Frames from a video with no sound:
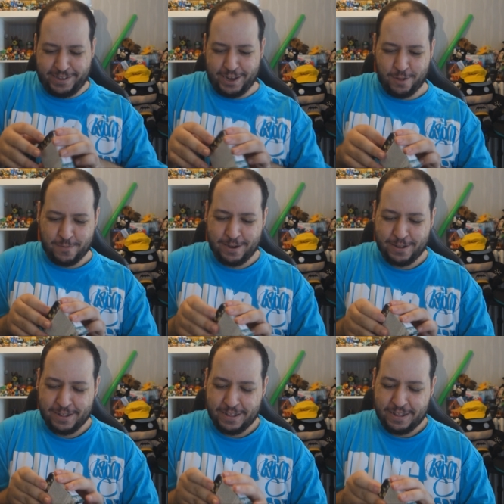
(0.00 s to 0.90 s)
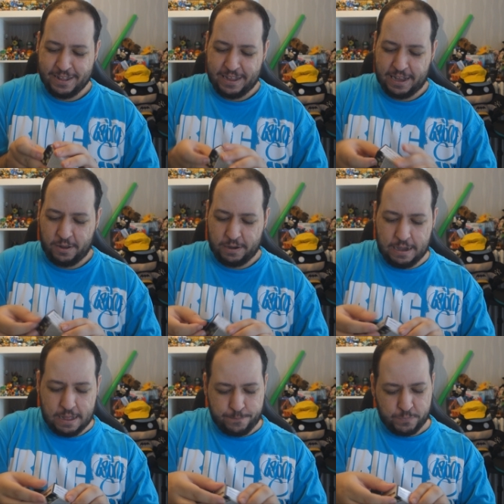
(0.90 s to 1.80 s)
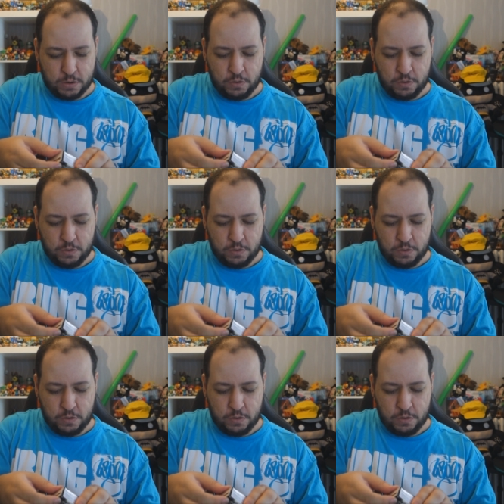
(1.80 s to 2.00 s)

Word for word: c'est normal. Alors là,